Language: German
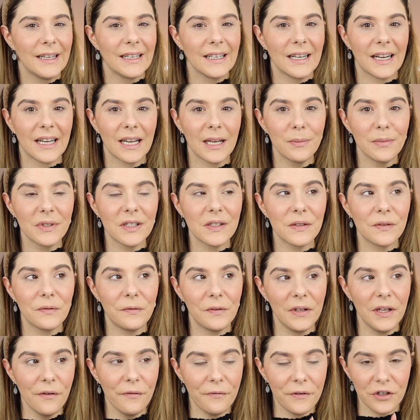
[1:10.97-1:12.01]
Da gibt es
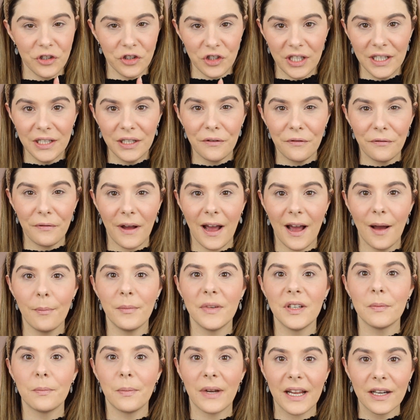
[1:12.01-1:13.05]
vier verschiedene
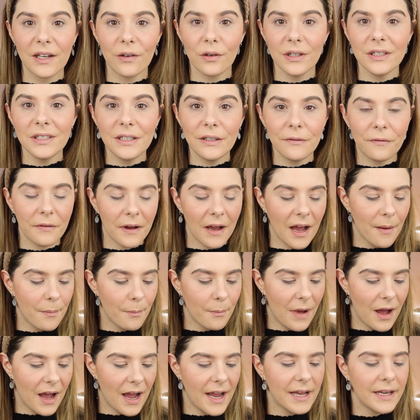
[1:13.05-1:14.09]
Farben. Ich blende euch die
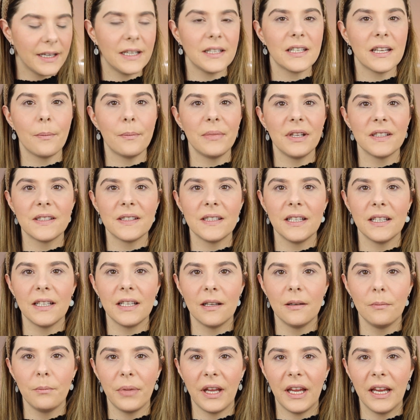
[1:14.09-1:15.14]
Farben mal ein. Ich habe jetzt hier
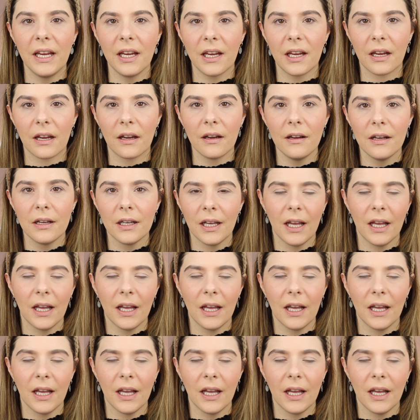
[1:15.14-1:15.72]
den pinken,